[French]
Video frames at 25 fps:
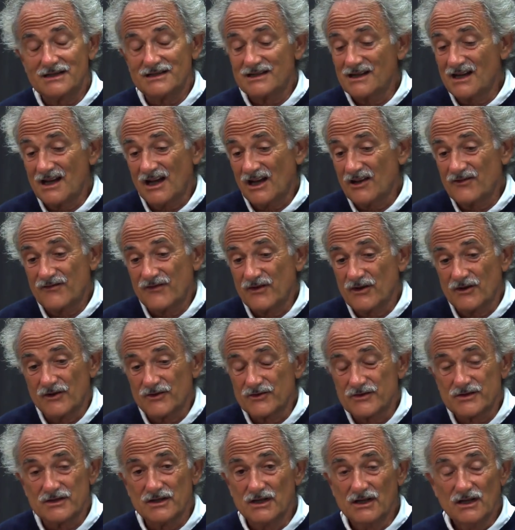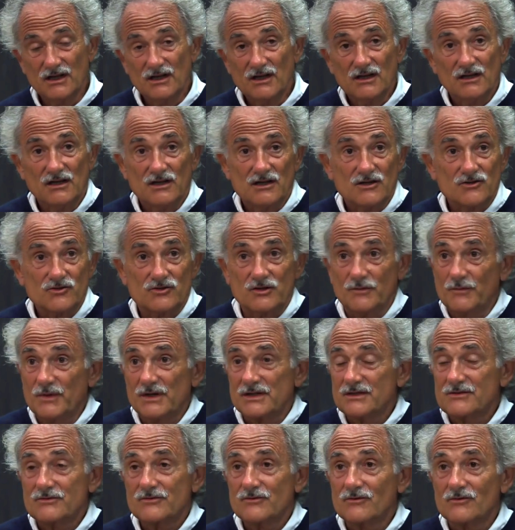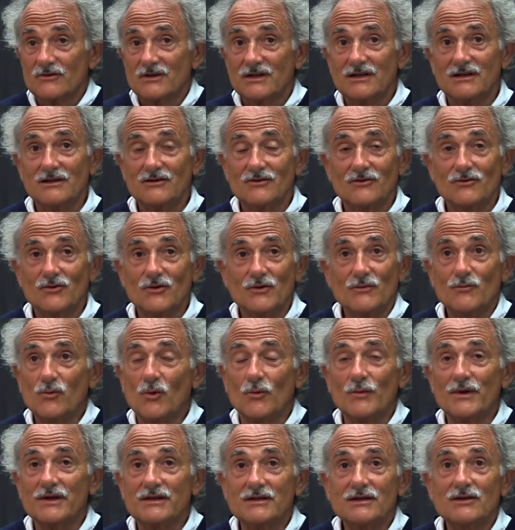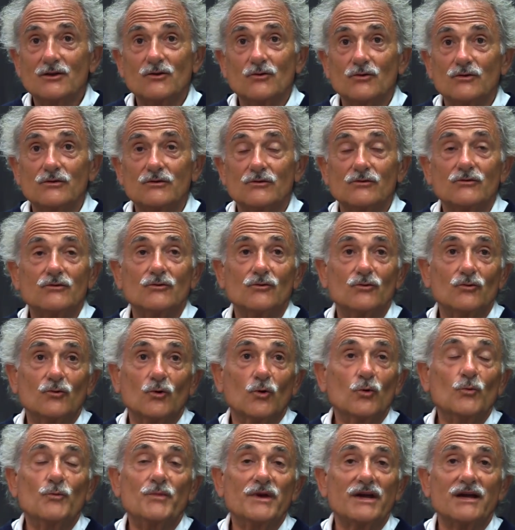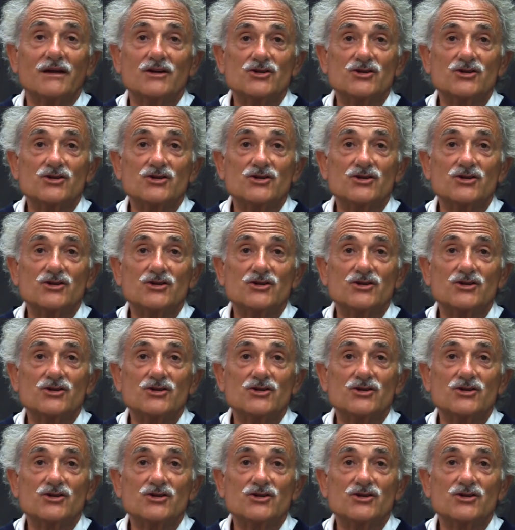C'est la référence, je ne sais pas, sur les, les Bourbaki le groupe et